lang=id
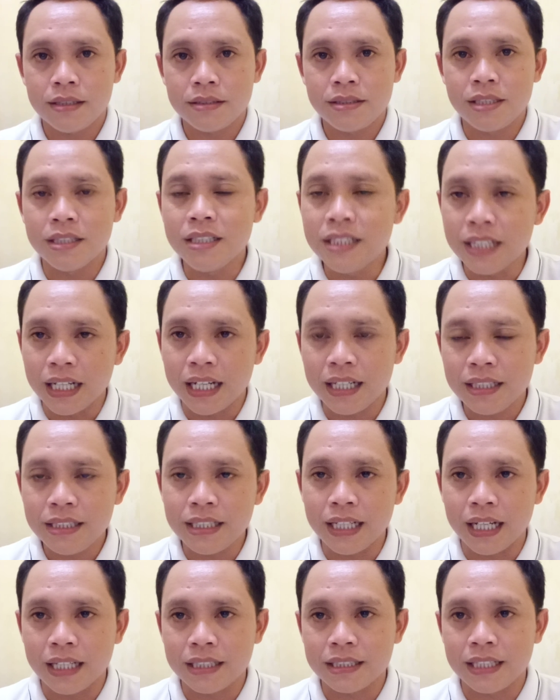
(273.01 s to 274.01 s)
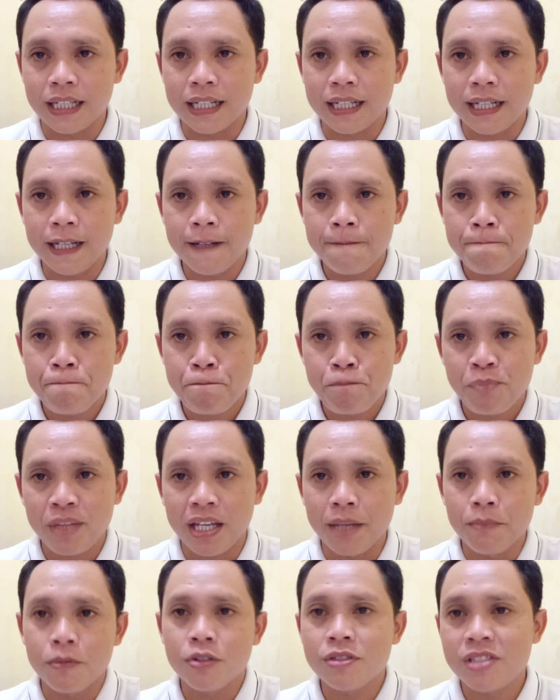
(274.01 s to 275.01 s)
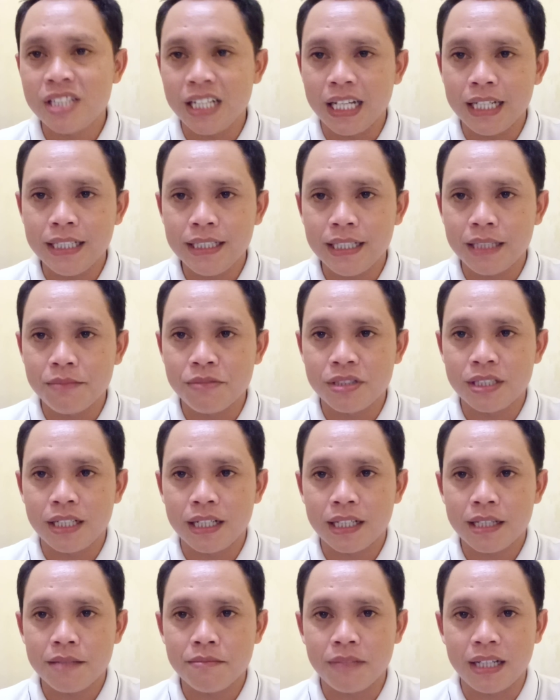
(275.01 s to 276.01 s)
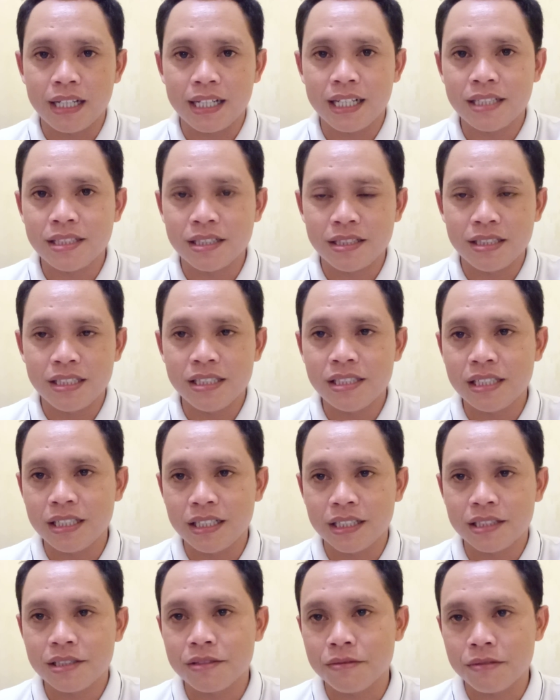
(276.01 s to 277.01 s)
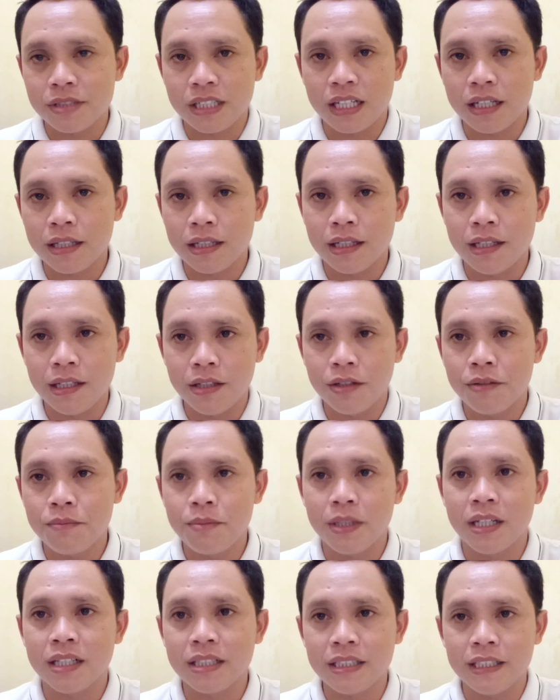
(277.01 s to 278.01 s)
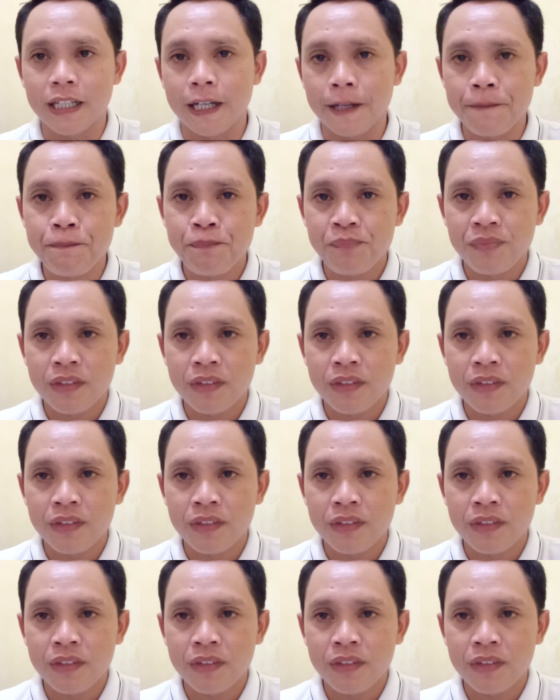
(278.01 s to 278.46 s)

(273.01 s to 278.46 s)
jeda di antara emosi Anda, misalkan marah, sedih, senang, susah, galau, bahagia.